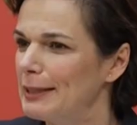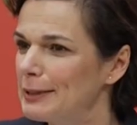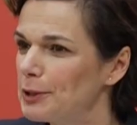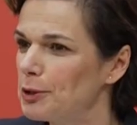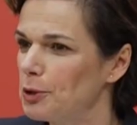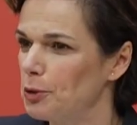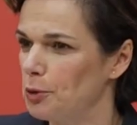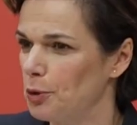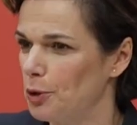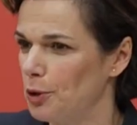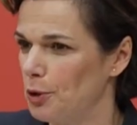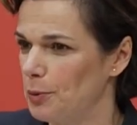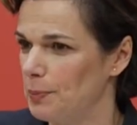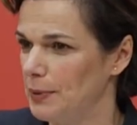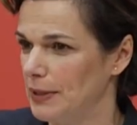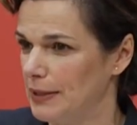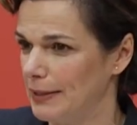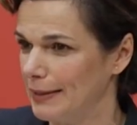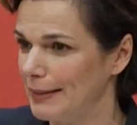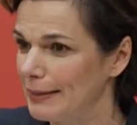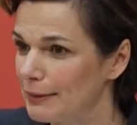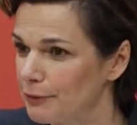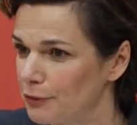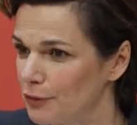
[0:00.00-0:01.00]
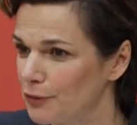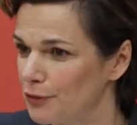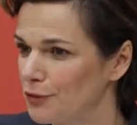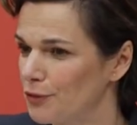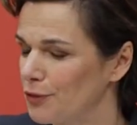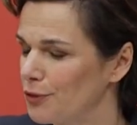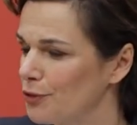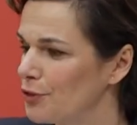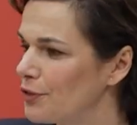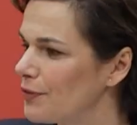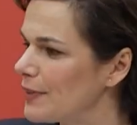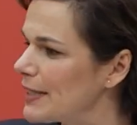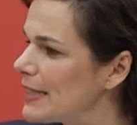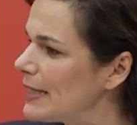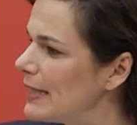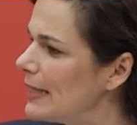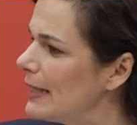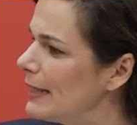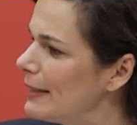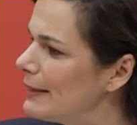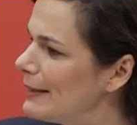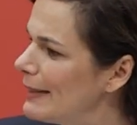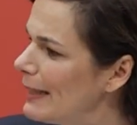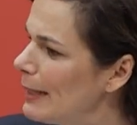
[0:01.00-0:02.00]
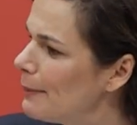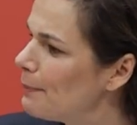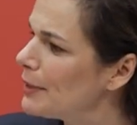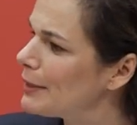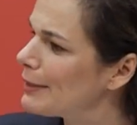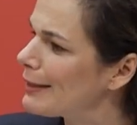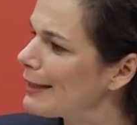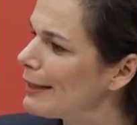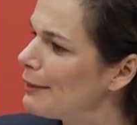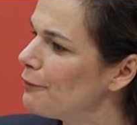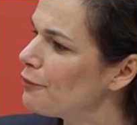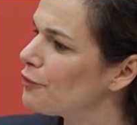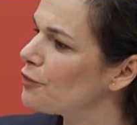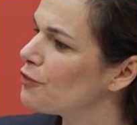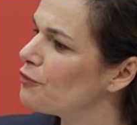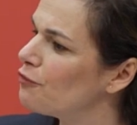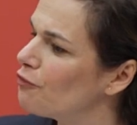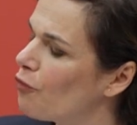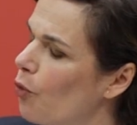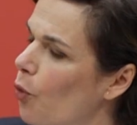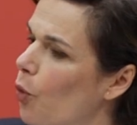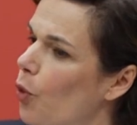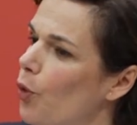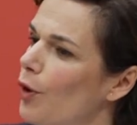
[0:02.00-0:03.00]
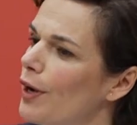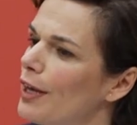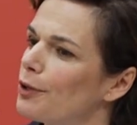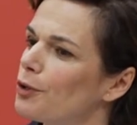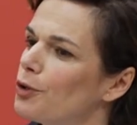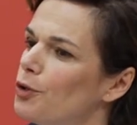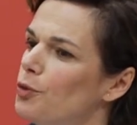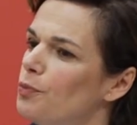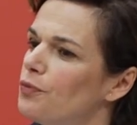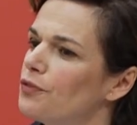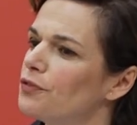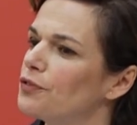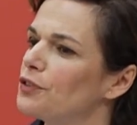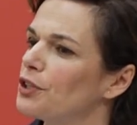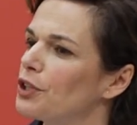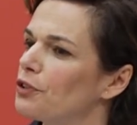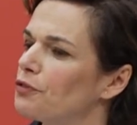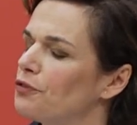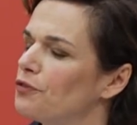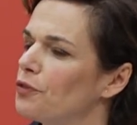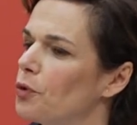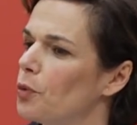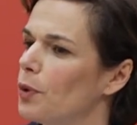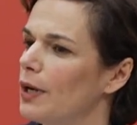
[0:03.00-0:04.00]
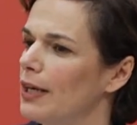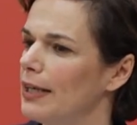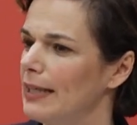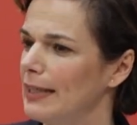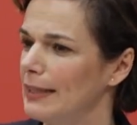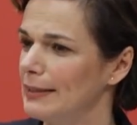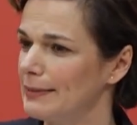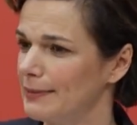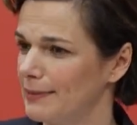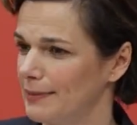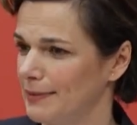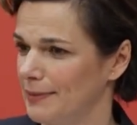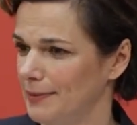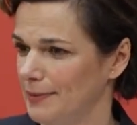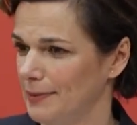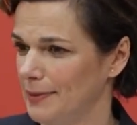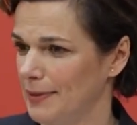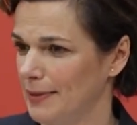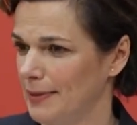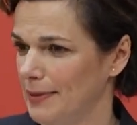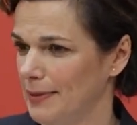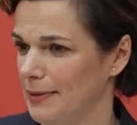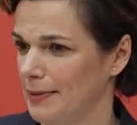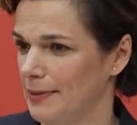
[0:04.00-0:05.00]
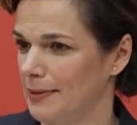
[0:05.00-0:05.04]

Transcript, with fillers: Darauf reagieren viele, wie zum Beispiel SPÖ, FPÖ und die Gewerkschaft, empört.